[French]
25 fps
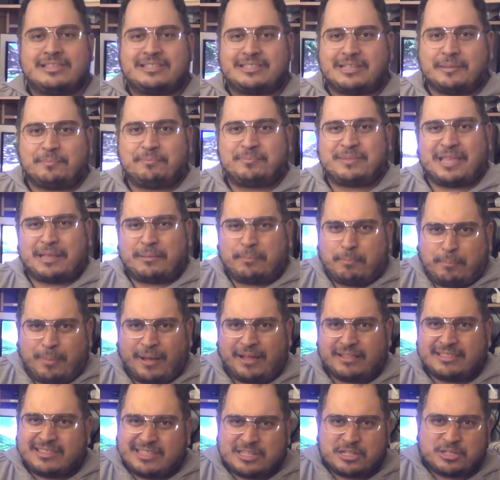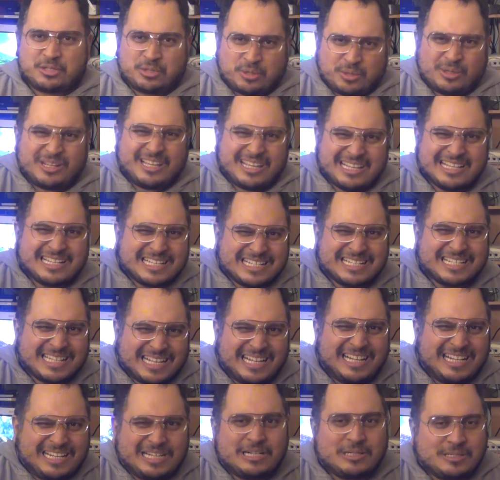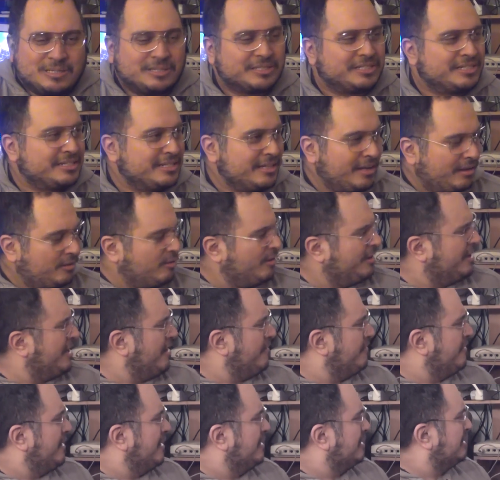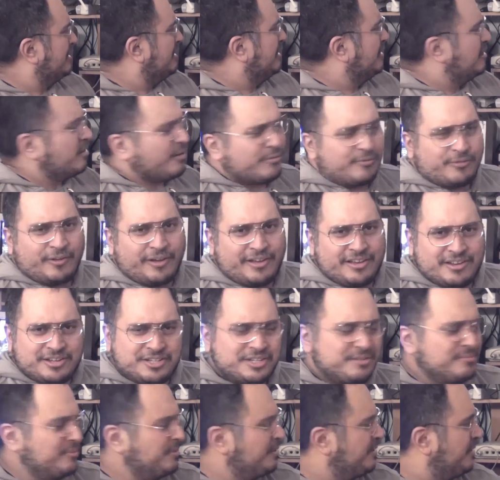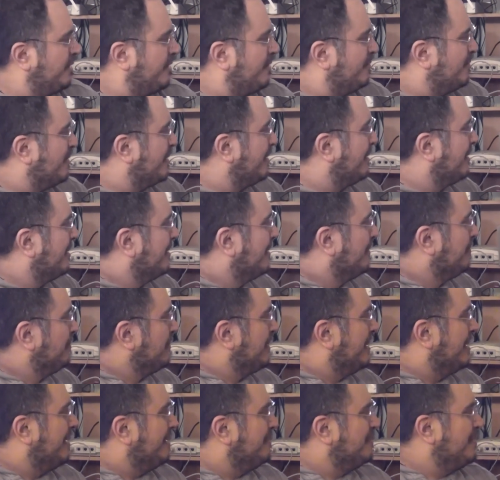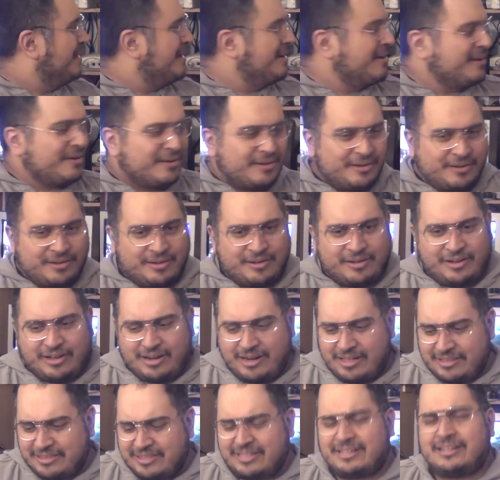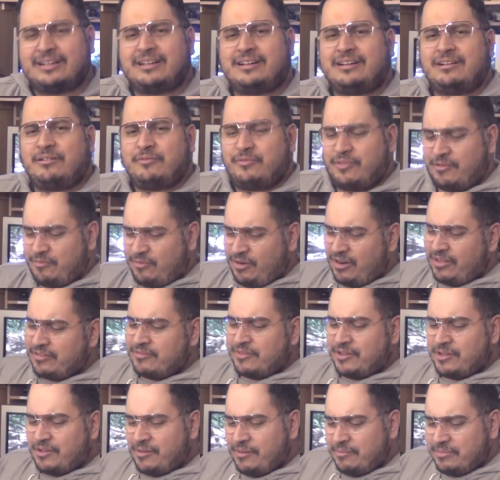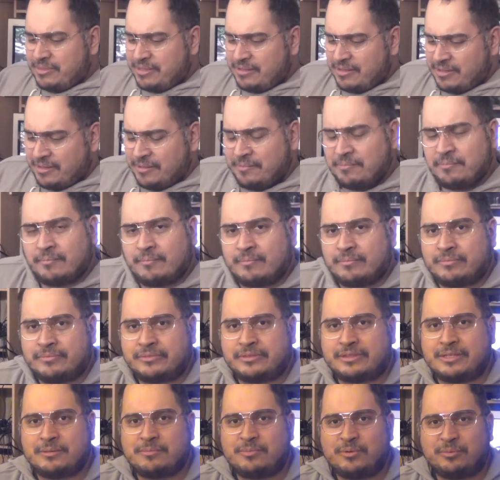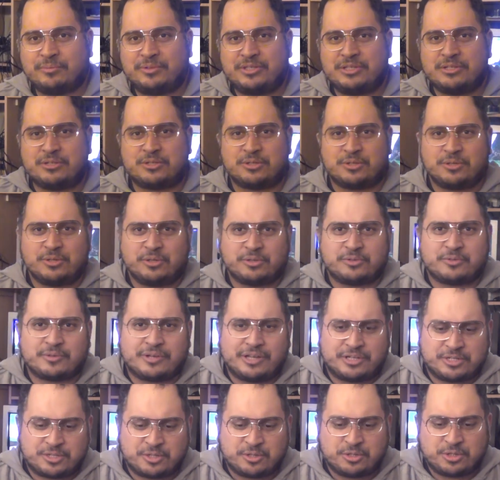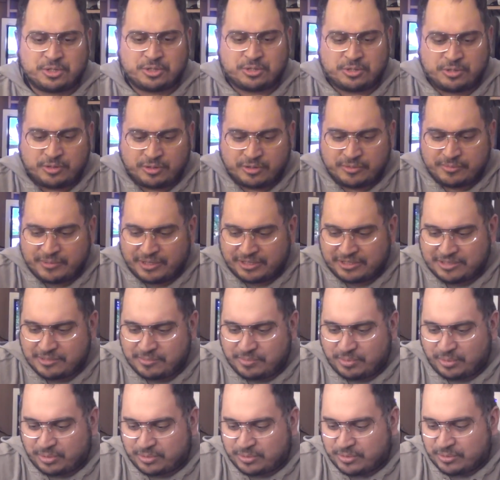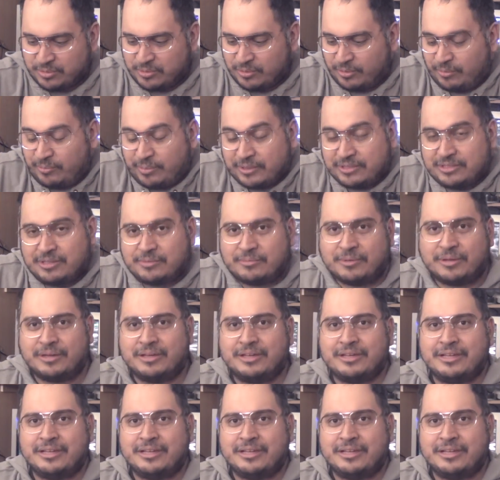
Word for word: c'était peut-être pas des jeux extraordinaires, quoi qu'il y avait un Street of Rage, il me semble. Mais euh, Aladdin, enfin voilà, il y avait quand même des, bons petits jeux. En tout cas, je, le remercie pour ce don parce qu'il